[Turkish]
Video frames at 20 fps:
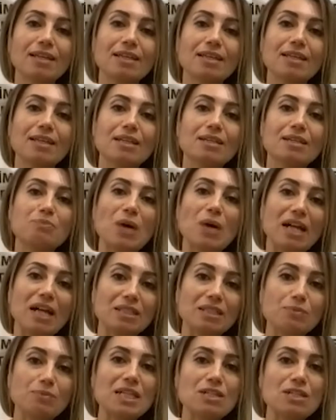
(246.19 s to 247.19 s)
E,
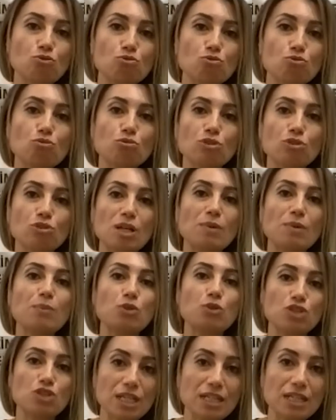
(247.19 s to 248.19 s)
belki biraz üzüldük ama
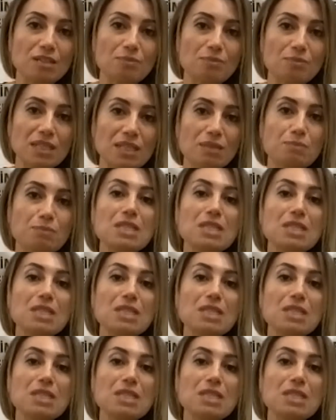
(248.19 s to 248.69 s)
boşa gitmedi.